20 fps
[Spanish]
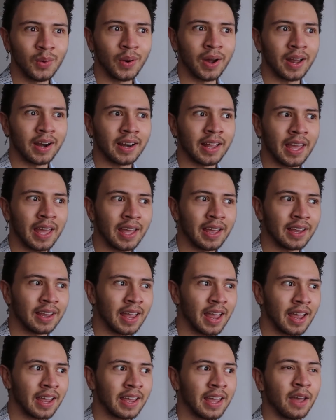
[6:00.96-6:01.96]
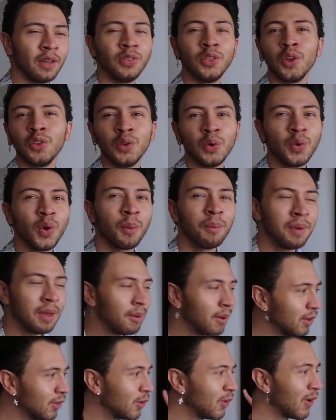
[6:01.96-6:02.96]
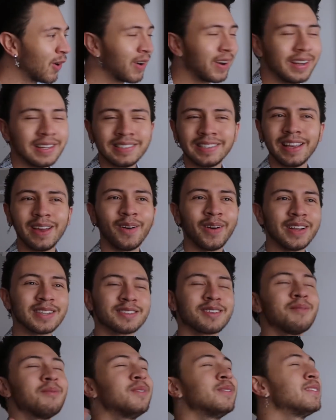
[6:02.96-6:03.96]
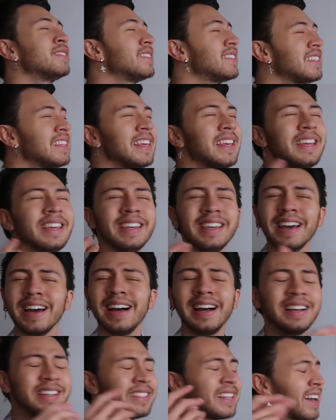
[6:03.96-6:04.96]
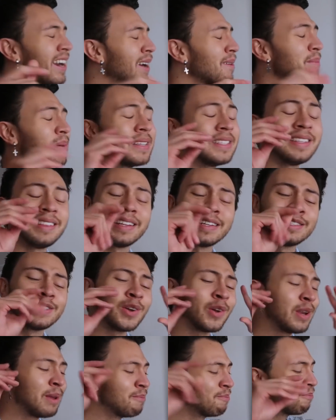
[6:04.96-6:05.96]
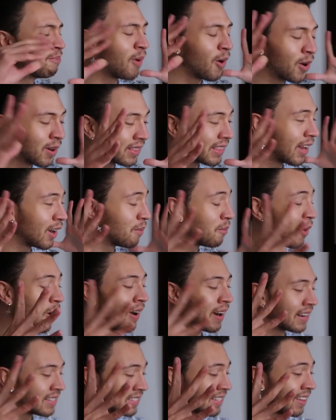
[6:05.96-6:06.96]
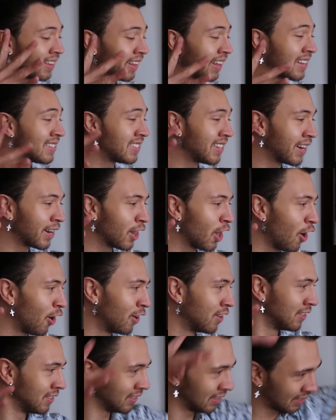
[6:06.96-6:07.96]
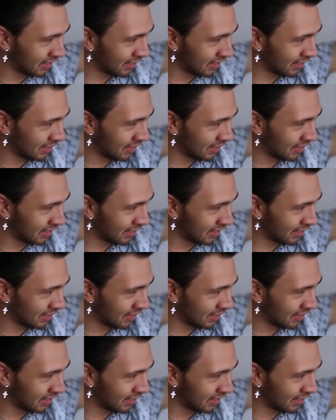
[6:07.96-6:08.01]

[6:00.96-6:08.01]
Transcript: el lugar que, que, donde uno vive, donde uno crece y ahora es como sí, ya la representación importa, no me voy a cansar de decirlo.